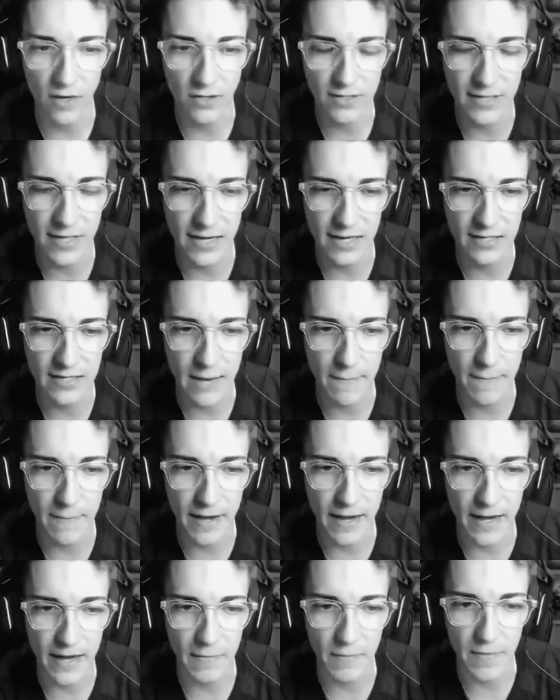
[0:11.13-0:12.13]
que no se le
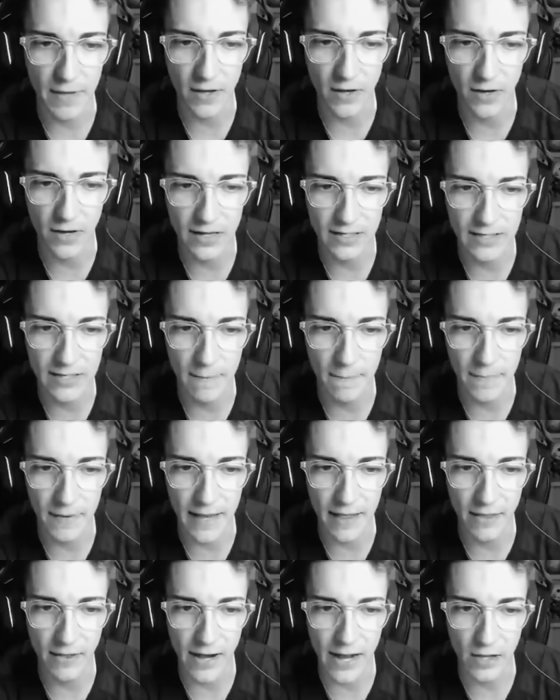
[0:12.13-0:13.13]
escape el enemigo Les han
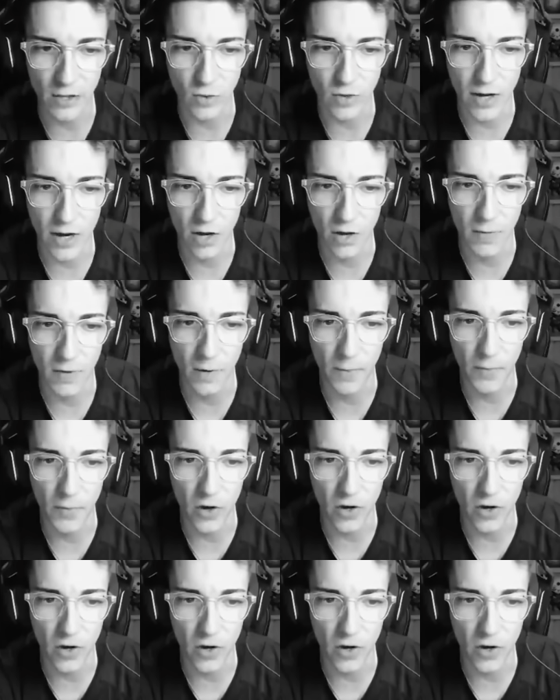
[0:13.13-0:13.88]
pillado la altura, no me lo